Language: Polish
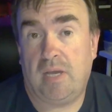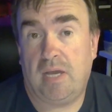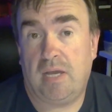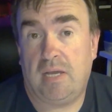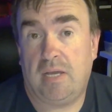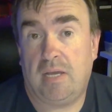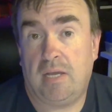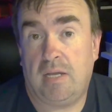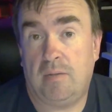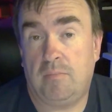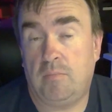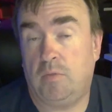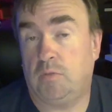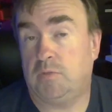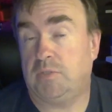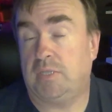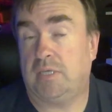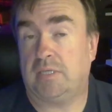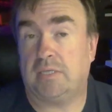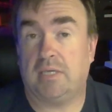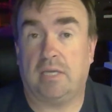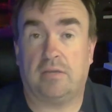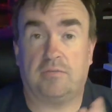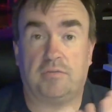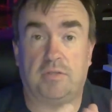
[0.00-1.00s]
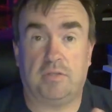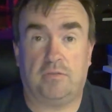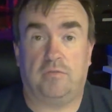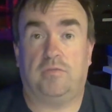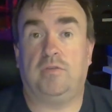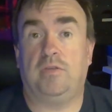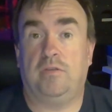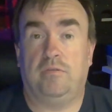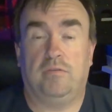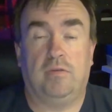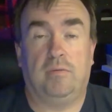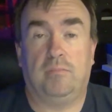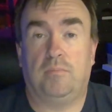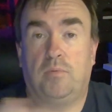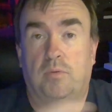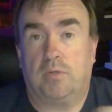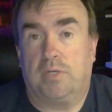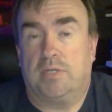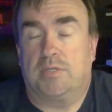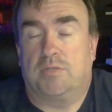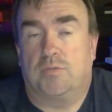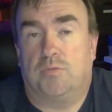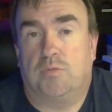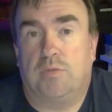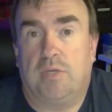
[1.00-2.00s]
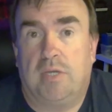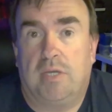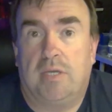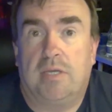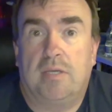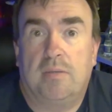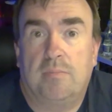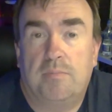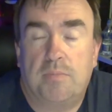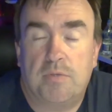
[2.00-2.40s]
albo tak jak w tej chwili Wam pokazuję,